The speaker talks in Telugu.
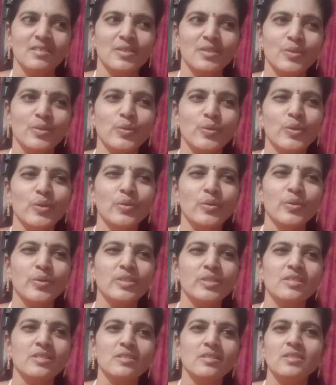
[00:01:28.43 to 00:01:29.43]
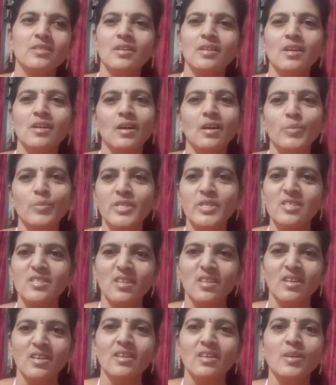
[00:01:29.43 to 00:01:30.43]
కొన్ని కొన్ని చిన్న చిన్న కామెంట్స్
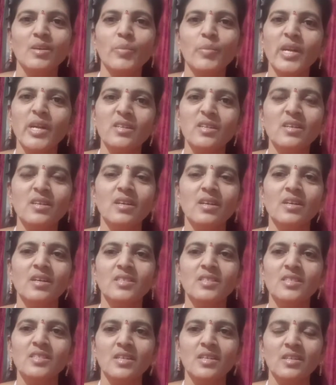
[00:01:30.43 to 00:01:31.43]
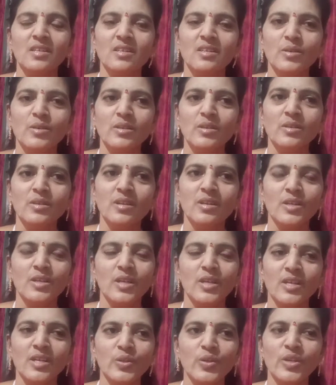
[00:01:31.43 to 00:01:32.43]
అనేవి బ్యాడ్గా చే
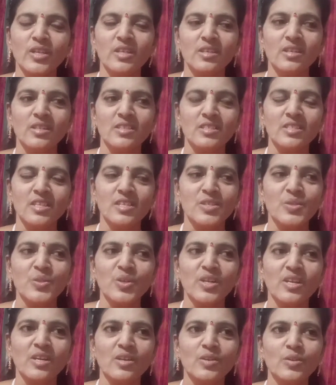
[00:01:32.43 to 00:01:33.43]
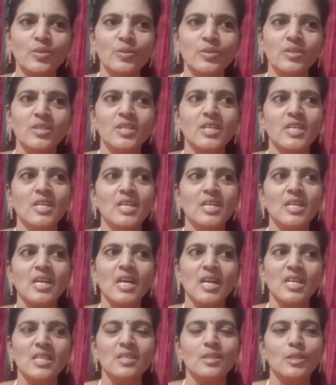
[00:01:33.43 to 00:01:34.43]
అంటున్న చేస్తున్నారు
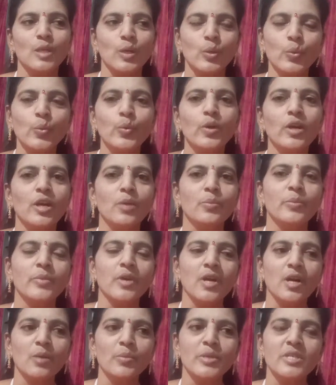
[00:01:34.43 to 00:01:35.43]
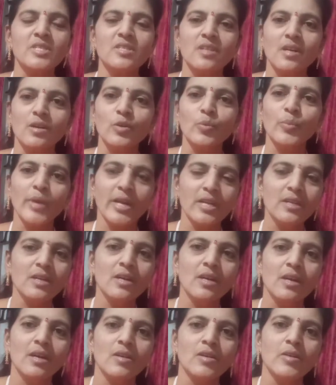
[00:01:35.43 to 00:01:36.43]
కానీ తక్కువ కామెంట్స్ నాకు బ్యాడ్గా
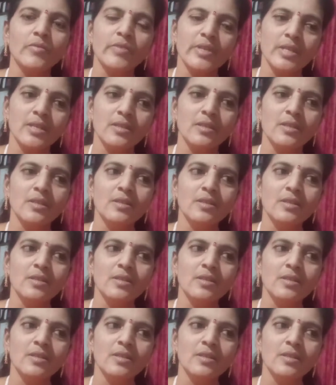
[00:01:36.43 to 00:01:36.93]
రావడం అనేది